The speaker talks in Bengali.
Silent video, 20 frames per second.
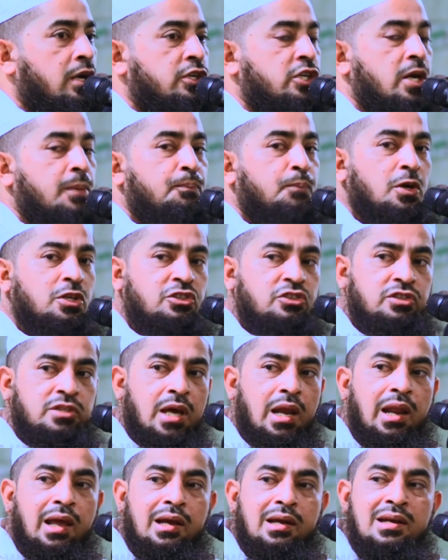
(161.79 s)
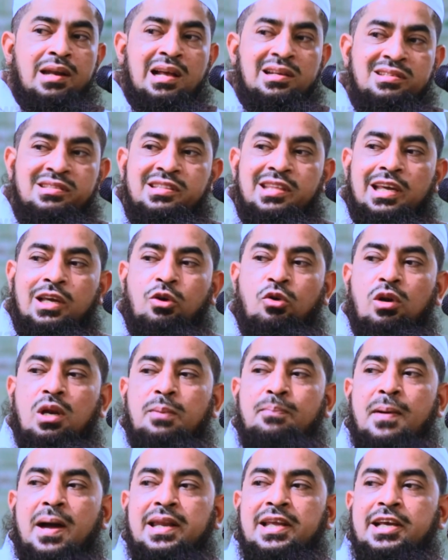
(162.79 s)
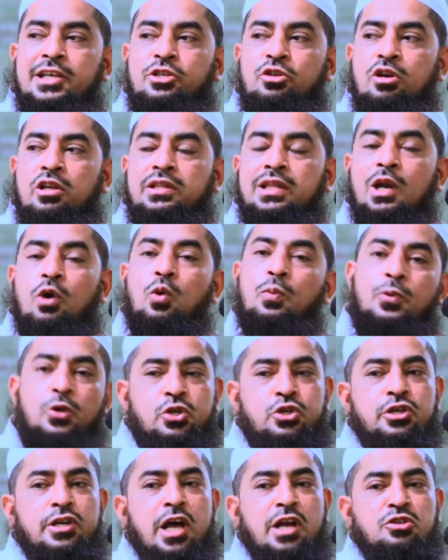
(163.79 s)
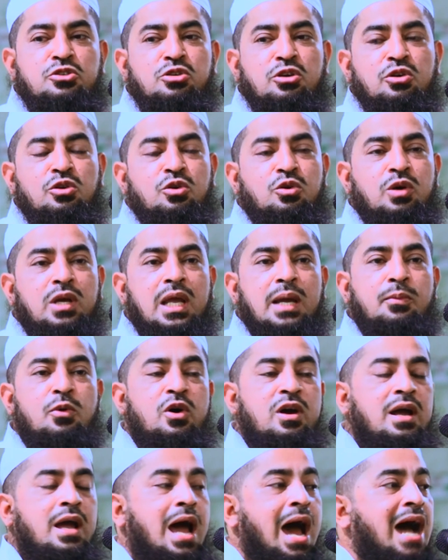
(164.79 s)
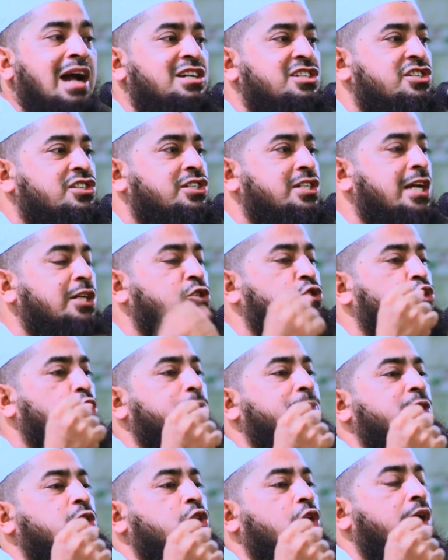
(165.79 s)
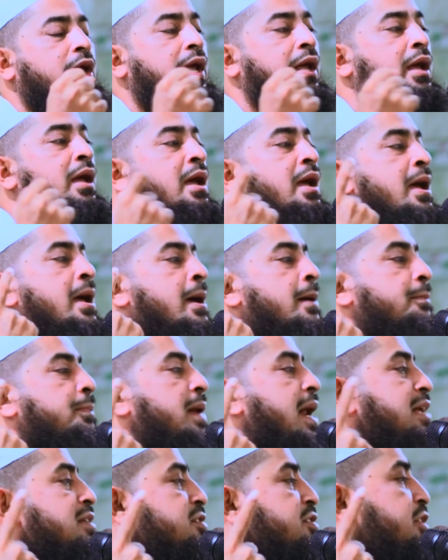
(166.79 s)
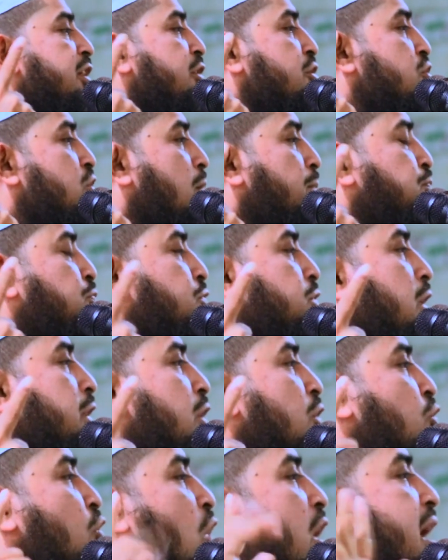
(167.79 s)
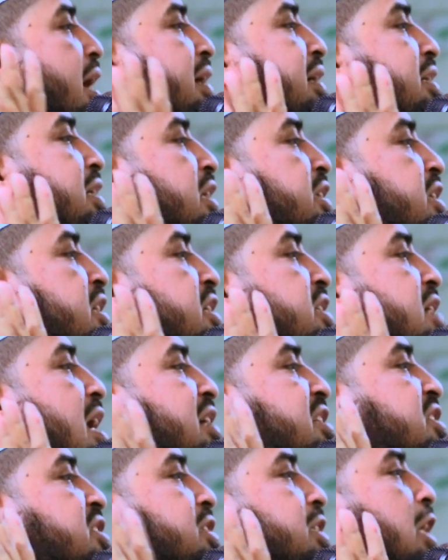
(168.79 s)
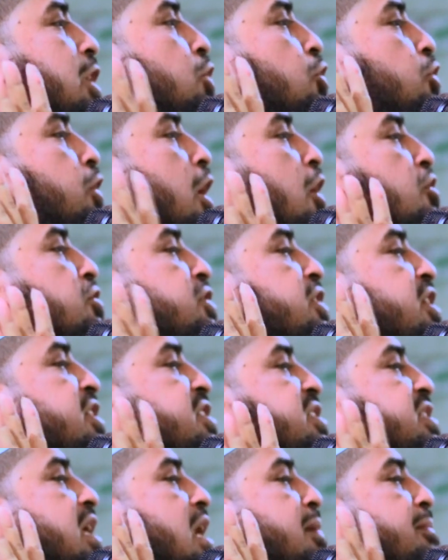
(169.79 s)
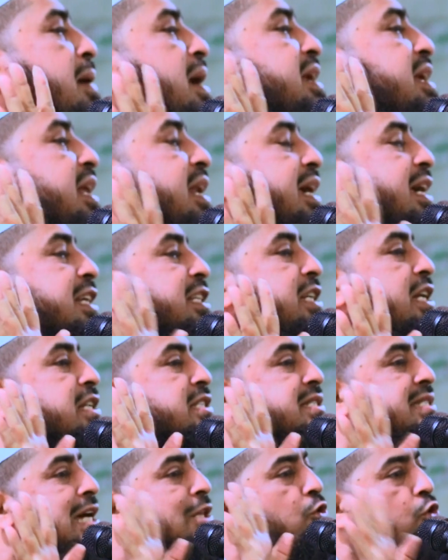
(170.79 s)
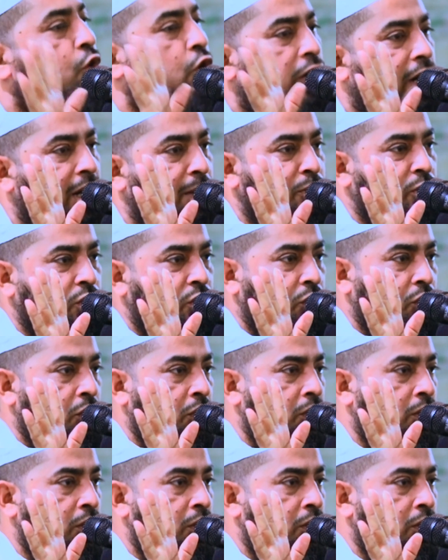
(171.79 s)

সে পত্যালিক নাস্তিকগুলি বানিয়েছিল তারা উপাসনার জন্য এবং আশ্চর্য ভিতরে ফ্রান্সের সবচেয়ে কয়েকটা জিনিস আশ্চর্য ধরনের জিনিস তারা বানিয়ে রেখেছিলেন জাদুঘরের মতো